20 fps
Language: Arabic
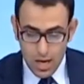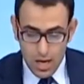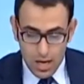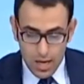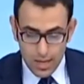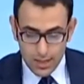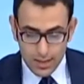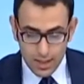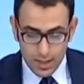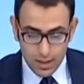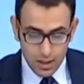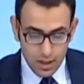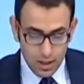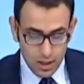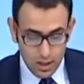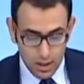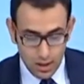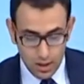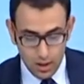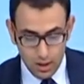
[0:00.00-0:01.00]
اذا
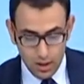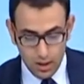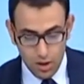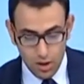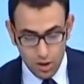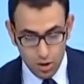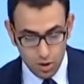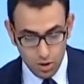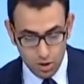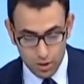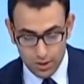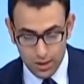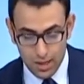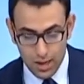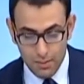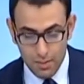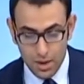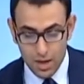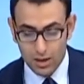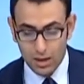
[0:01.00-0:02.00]
آه،
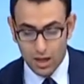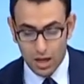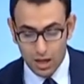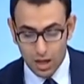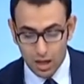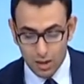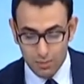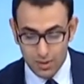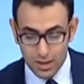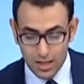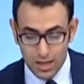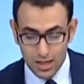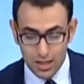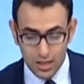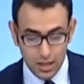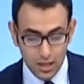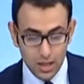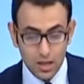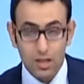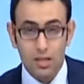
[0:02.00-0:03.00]
ده ما يتعلق
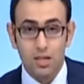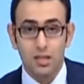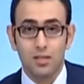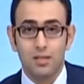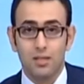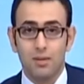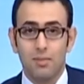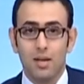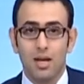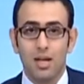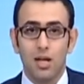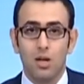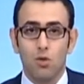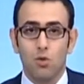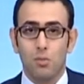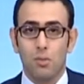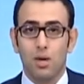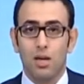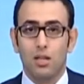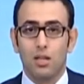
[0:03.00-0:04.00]
بنادي الزمالك
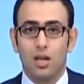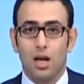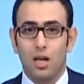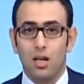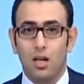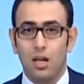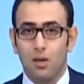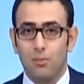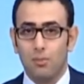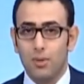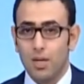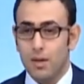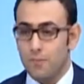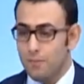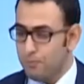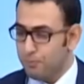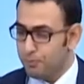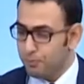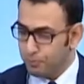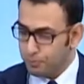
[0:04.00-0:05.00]
وما يتعلق ب
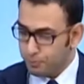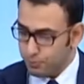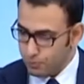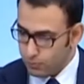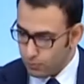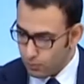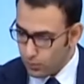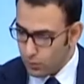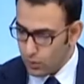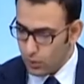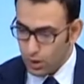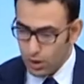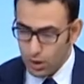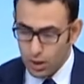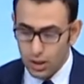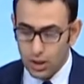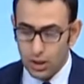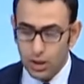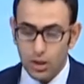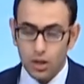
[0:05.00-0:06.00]

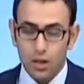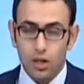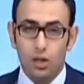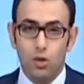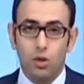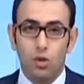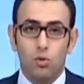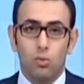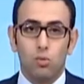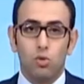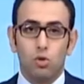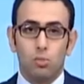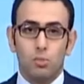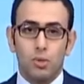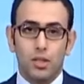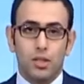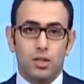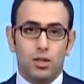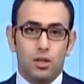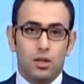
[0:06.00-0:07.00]
الامور
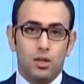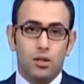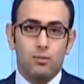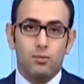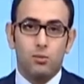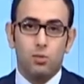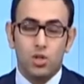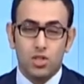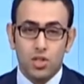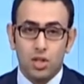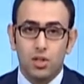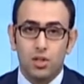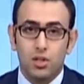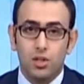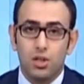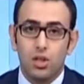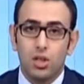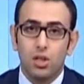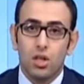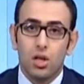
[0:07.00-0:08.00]
بين آه، وزاره
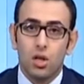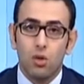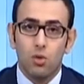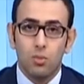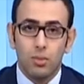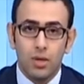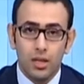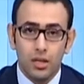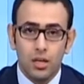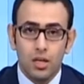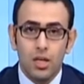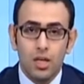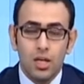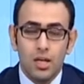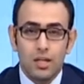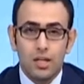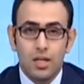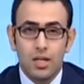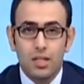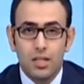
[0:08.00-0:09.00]
الرياضه وبين
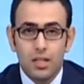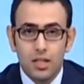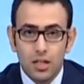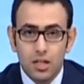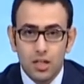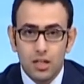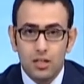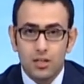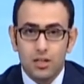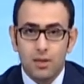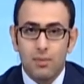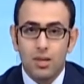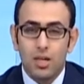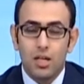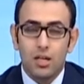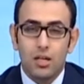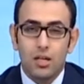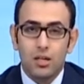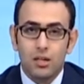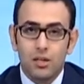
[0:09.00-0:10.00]
نادي
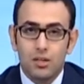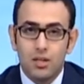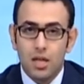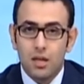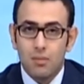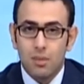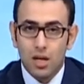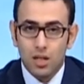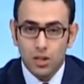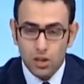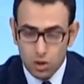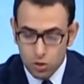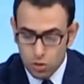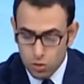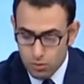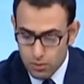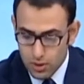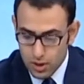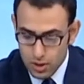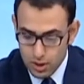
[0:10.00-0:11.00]
الزمالك زي ما
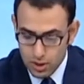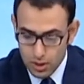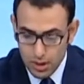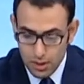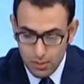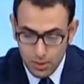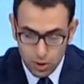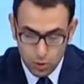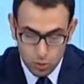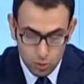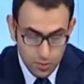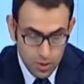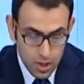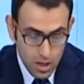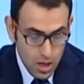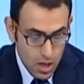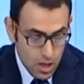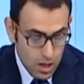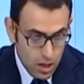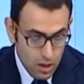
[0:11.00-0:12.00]
حضراتكم آه، تابعتوا
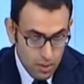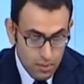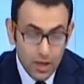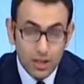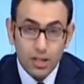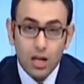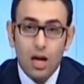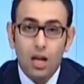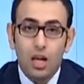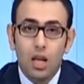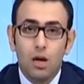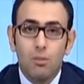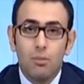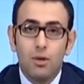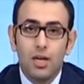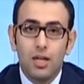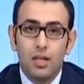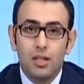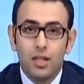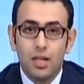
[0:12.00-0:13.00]
آه، ما يتعلق
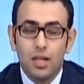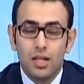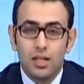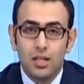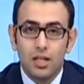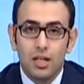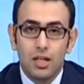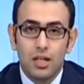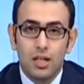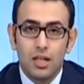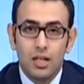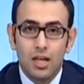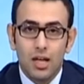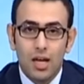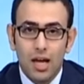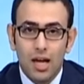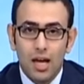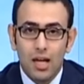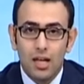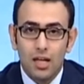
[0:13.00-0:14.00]
بالنادي
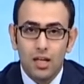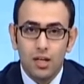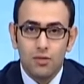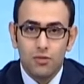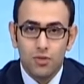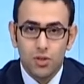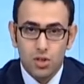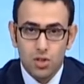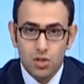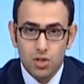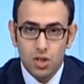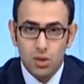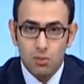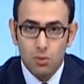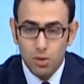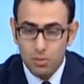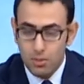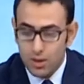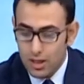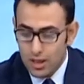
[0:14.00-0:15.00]
الاهلي في تصريح
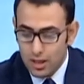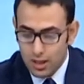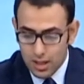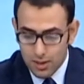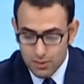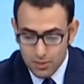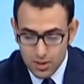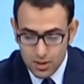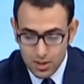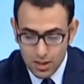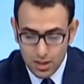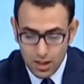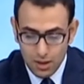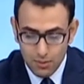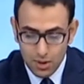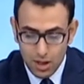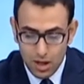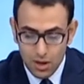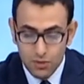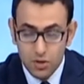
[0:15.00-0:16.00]
مهم للكابتن سيد
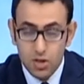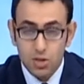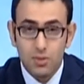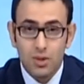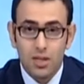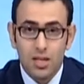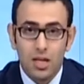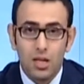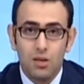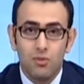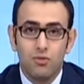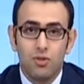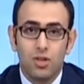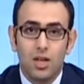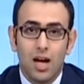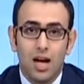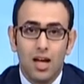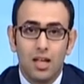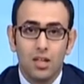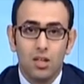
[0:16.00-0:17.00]
عبد الحفيظ بيتكلم
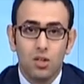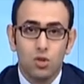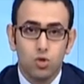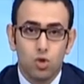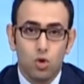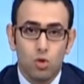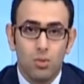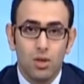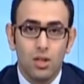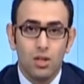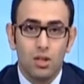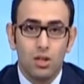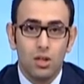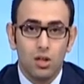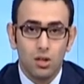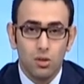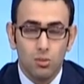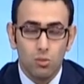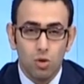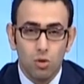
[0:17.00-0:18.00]
فيه عن الصعوبات
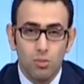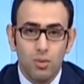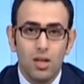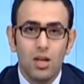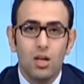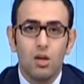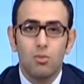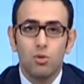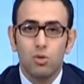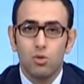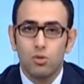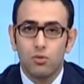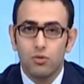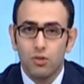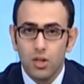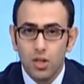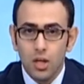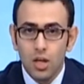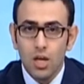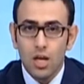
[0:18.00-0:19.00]
المقبله بيقول
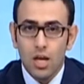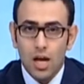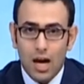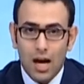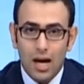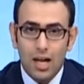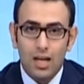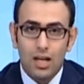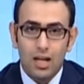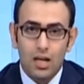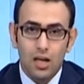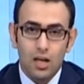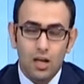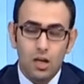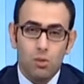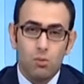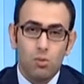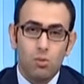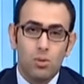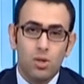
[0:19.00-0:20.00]
فيه على
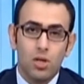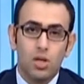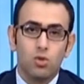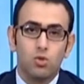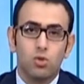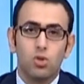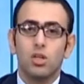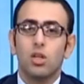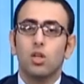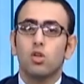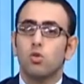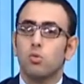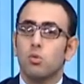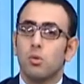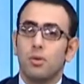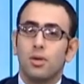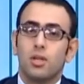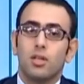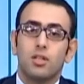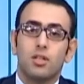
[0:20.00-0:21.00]
مباراه اورلاندو
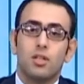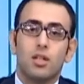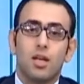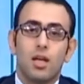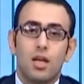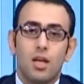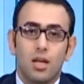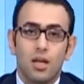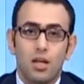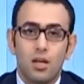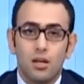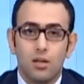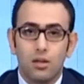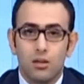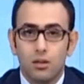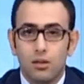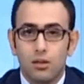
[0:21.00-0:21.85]
مباراه النهائي